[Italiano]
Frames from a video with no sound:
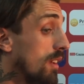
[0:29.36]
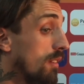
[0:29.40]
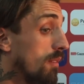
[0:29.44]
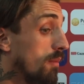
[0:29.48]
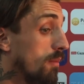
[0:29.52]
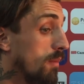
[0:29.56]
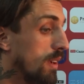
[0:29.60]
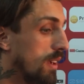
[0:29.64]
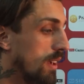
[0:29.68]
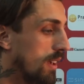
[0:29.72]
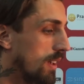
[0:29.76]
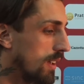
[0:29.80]

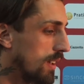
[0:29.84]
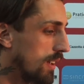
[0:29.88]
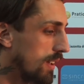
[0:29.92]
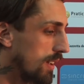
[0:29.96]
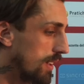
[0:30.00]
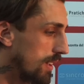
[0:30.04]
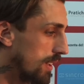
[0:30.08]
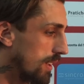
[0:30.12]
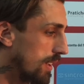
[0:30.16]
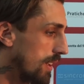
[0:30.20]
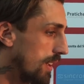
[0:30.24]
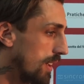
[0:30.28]

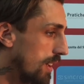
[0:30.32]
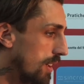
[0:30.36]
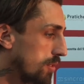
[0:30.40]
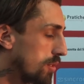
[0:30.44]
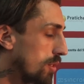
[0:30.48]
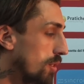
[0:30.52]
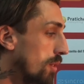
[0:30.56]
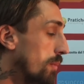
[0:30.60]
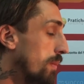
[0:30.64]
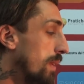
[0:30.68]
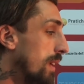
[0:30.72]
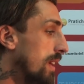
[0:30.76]
Ma
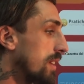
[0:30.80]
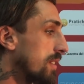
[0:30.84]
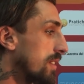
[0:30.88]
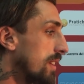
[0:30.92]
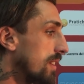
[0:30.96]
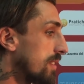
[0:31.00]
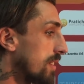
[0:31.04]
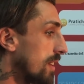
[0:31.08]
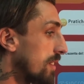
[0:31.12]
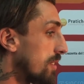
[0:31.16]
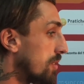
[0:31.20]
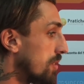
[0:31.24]
sono belle
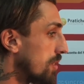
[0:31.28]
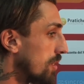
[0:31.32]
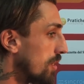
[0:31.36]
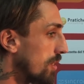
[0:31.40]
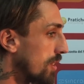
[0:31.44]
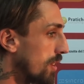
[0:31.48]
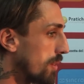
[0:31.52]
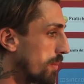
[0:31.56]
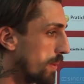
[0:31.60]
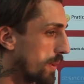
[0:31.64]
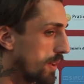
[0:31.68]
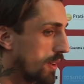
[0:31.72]

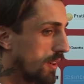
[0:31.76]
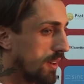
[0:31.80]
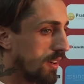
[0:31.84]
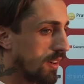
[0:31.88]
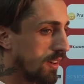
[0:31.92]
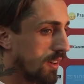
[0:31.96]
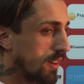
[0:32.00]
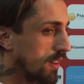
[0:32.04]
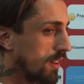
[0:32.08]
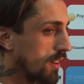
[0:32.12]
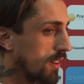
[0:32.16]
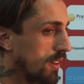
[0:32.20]
sensazioni,
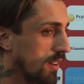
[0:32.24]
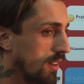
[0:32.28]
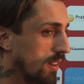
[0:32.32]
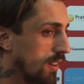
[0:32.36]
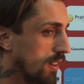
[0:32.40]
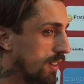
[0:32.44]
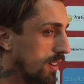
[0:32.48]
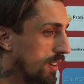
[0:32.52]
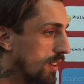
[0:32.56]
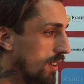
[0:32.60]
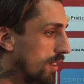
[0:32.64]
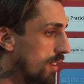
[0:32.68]

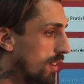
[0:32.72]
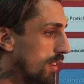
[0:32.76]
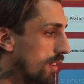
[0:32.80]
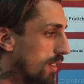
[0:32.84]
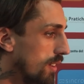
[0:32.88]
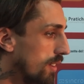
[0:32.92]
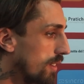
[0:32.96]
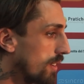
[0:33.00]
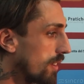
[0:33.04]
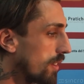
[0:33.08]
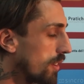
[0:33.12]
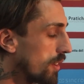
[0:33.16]

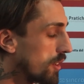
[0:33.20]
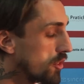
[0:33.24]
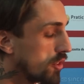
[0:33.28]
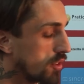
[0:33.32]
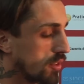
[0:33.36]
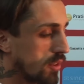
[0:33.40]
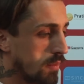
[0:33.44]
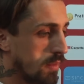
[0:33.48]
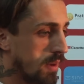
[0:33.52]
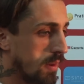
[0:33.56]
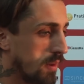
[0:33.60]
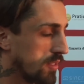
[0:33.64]
però noi ci
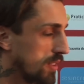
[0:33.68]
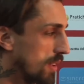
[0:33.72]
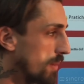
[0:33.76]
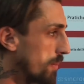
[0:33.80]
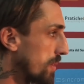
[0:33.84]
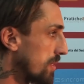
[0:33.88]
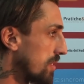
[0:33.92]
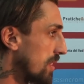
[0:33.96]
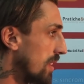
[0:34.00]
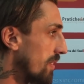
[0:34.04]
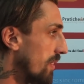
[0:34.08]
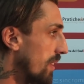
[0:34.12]
dobbiamo
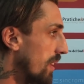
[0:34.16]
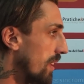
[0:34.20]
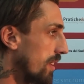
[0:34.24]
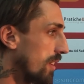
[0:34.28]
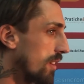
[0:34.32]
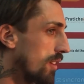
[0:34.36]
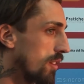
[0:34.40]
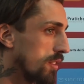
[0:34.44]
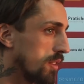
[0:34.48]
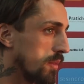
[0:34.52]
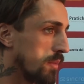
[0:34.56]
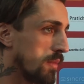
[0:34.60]
sempre salvare,
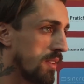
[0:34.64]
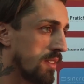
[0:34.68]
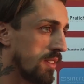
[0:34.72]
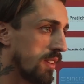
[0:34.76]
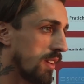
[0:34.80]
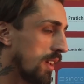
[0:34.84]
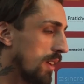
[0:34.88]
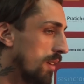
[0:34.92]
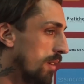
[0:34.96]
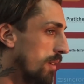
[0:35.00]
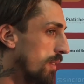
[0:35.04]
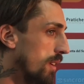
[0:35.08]
non lo
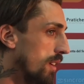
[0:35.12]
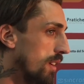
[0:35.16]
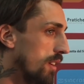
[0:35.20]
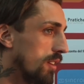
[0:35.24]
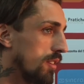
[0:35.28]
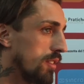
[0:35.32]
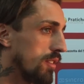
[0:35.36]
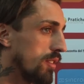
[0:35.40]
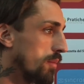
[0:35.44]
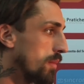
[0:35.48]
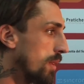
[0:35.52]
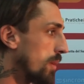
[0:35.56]
dimentichiamo mai,
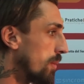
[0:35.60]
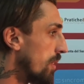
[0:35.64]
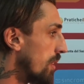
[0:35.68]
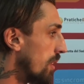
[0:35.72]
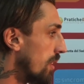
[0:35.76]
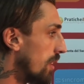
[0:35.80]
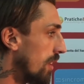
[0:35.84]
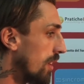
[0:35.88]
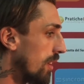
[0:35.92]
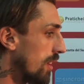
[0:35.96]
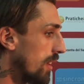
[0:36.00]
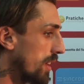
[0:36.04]
noi
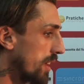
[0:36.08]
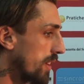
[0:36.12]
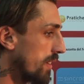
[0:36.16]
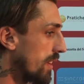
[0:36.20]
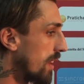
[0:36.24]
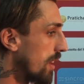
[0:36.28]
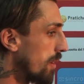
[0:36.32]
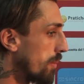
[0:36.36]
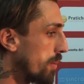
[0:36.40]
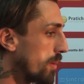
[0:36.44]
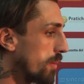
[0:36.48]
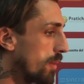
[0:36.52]
dobbiamo
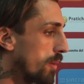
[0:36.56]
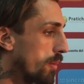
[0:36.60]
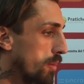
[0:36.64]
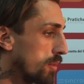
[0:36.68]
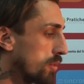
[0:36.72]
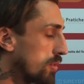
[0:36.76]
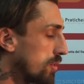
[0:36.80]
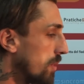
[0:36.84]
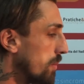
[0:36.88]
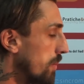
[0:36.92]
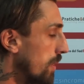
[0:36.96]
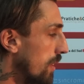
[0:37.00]
arrivare il prima
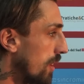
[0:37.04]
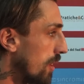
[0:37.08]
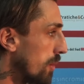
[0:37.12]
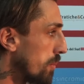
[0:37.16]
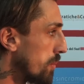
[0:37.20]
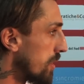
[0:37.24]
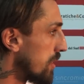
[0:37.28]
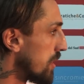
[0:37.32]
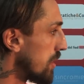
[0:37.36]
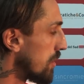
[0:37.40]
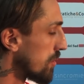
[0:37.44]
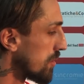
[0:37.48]
possibile
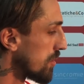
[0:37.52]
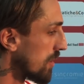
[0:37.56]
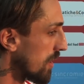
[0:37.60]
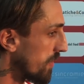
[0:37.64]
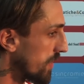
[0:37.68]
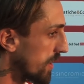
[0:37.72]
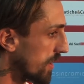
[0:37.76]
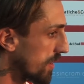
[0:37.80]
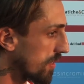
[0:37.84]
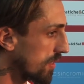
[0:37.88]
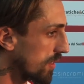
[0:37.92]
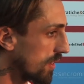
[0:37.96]
all'obiettivo
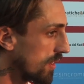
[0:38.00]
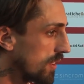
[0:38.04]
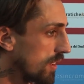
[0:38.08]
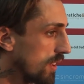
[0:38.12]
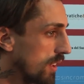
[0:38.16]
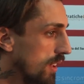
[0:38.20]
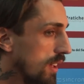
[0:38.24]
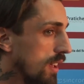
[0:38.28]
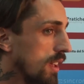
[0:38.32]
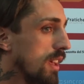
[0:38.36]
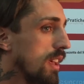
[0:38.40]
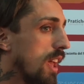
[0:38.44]
salvezza
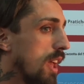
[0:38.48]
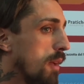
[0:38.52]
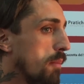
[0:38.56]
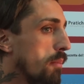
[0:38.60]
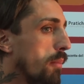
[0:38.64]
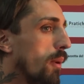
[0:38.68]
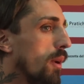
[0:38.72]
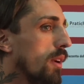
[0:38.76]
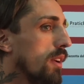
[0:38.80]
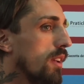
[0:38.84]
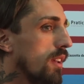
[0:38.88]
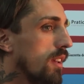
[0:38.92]
e
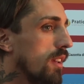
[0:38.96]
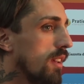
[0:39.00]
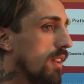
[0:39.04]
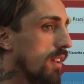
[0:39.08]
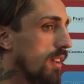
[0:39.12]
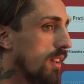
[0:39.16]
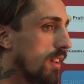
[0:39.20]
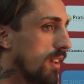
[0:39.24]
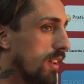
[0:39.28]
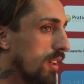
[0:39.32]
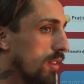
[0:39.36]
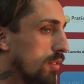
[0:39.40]

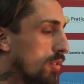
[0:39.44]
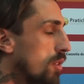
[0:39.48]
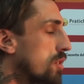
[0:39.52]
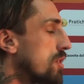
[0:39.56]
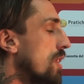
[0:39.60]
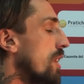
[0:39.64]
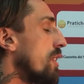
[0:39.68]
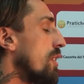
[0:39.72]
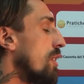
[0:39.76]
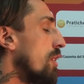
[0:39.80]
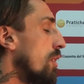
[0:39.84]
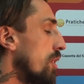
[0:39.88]
poi
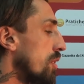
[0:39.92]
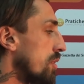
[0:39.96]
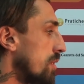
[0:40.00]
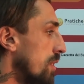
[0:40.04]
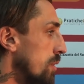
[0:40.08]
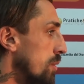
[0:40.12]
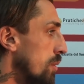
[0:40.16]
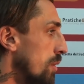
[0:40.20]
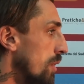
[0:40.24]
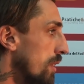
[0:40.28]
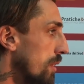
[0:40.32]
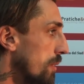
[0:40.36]
sognare non costa
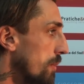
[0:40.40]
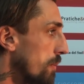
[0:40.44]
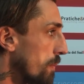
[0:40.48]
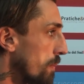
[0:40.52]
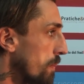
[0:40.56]
nulla.